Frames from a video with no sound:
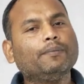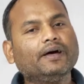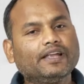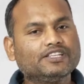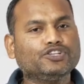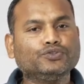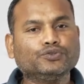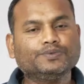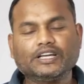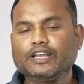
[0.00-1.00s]
आप हमारे इस
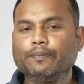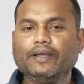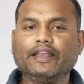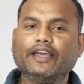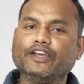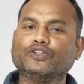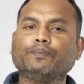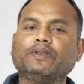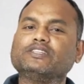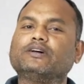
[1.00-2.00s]
YouTube चैनल पे नए हैं
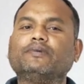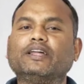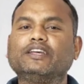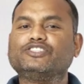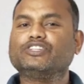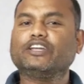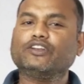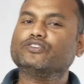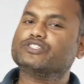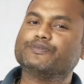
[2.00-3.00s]
तो प्लीज हमारे इस
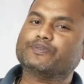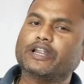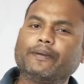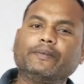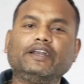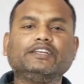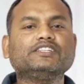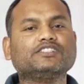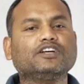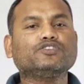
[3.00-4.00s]
चैनल को सब्सक्राइब कर
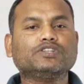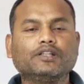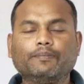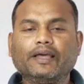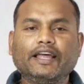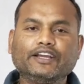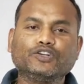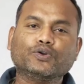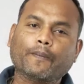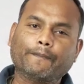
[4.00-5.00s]
लीजिए साथों साथ बेल
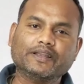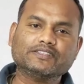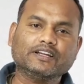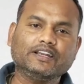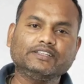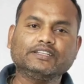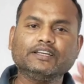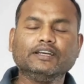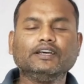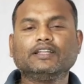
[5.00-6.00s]
आइकन को प्रेस कर
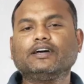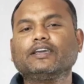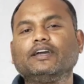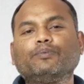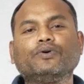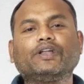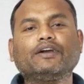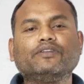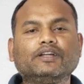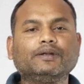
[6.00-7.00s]
लीजिए ताकि आपको
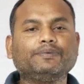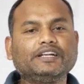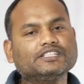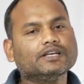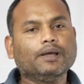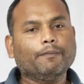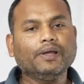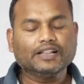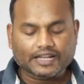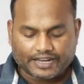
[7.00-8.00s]
रेगुलर अपडेट्स
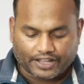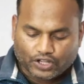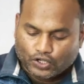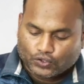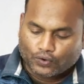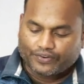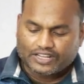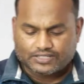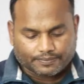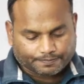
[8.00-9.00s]
मिलता रहे तो
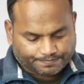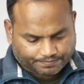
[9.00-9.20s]
फ्रेंड्स